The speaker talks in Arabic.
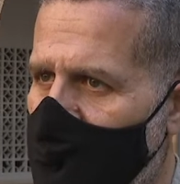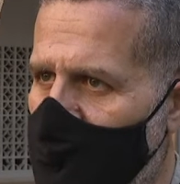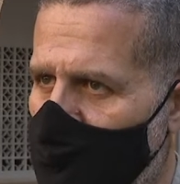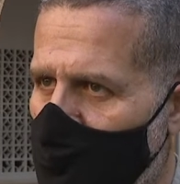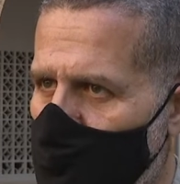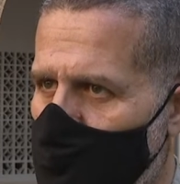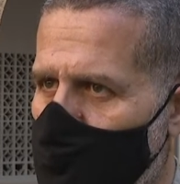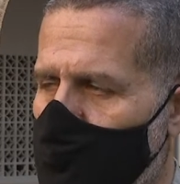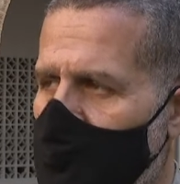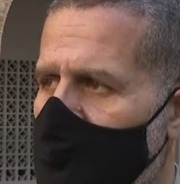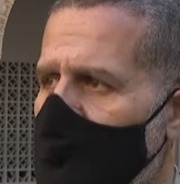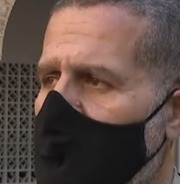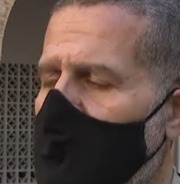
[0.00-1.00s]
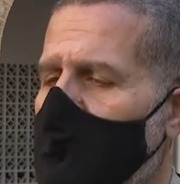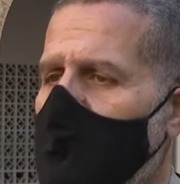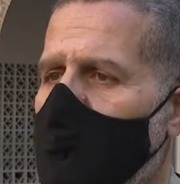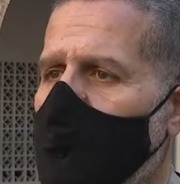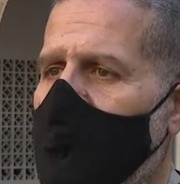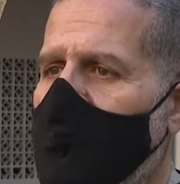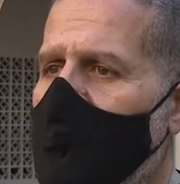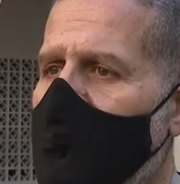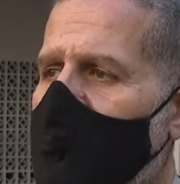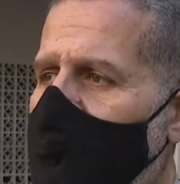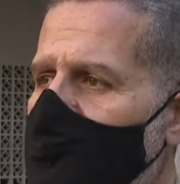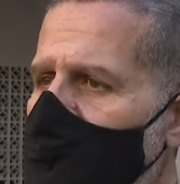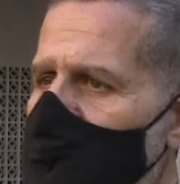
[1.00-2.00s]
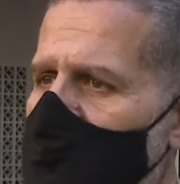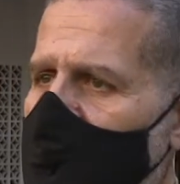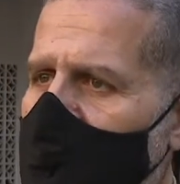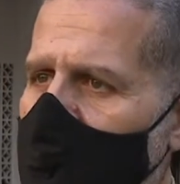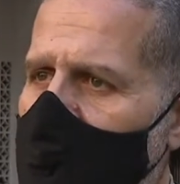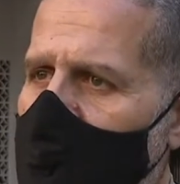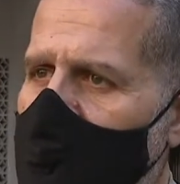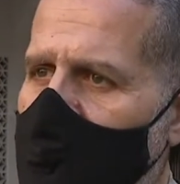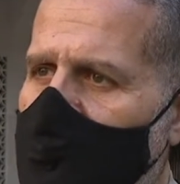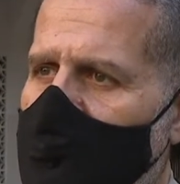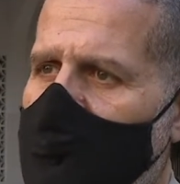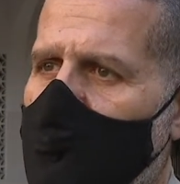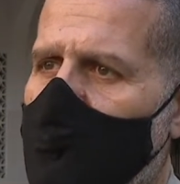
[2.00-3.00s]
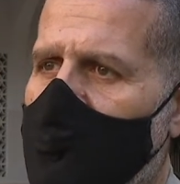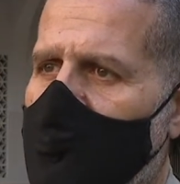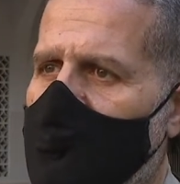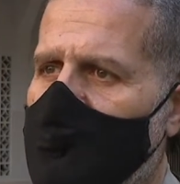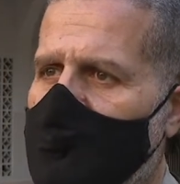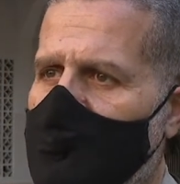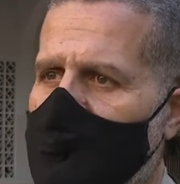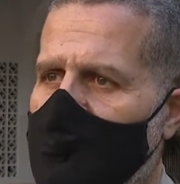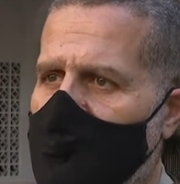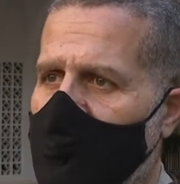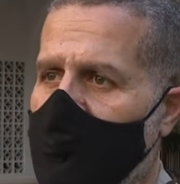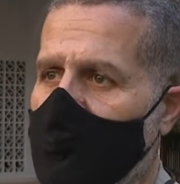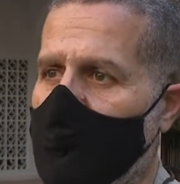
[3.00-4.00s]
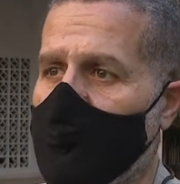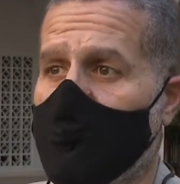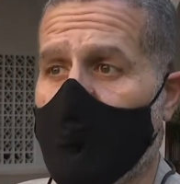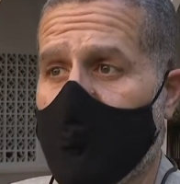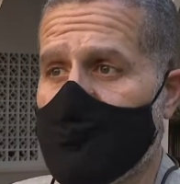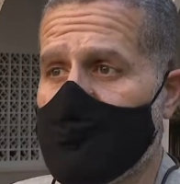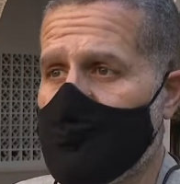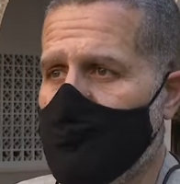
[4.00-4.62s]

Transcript: 100% موجودة وعم نرجع نعمل نحن دورات لهم فرص